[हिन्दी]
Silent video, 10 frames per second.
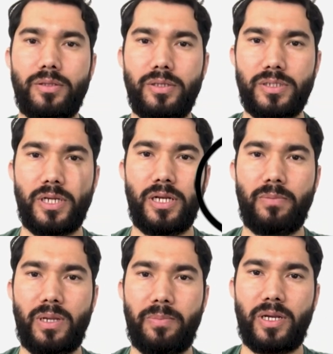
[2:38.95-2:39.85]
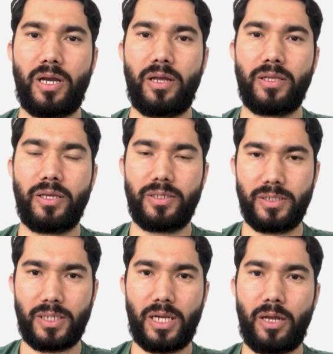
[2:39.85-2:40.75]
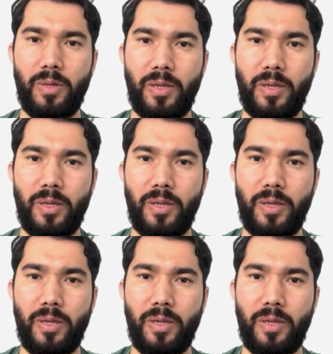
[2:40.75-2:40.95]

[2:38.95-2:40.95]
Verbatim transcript: तीसरे नंबर पर आते हैं जिसका नाम